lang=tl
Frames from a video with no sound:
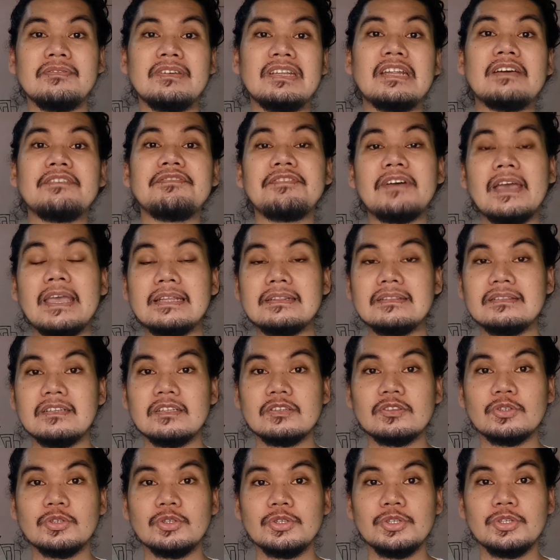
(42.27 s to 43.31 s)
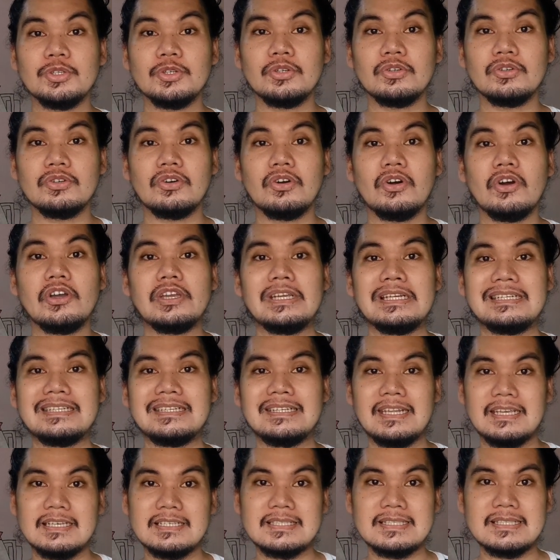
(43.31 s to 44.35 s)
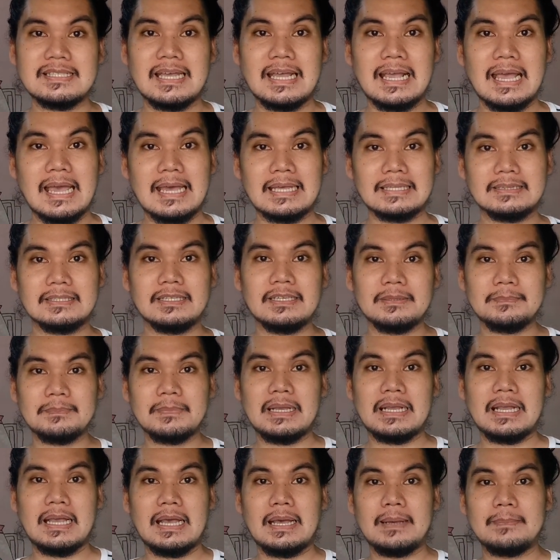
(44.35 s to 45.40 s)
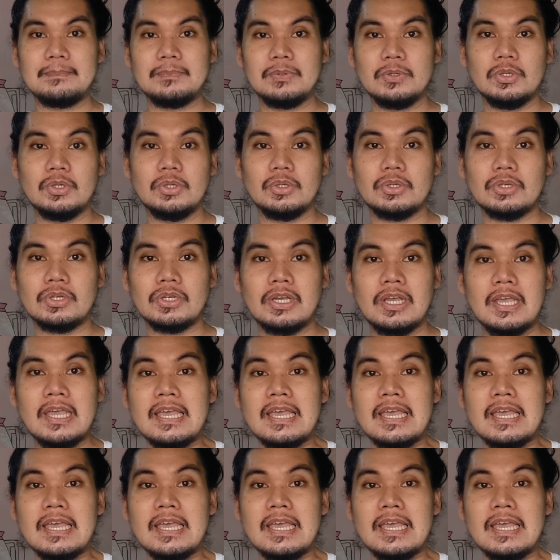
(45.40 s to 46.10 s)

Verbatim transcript: fina-fight nito yung oiliness ng ating mga buhok.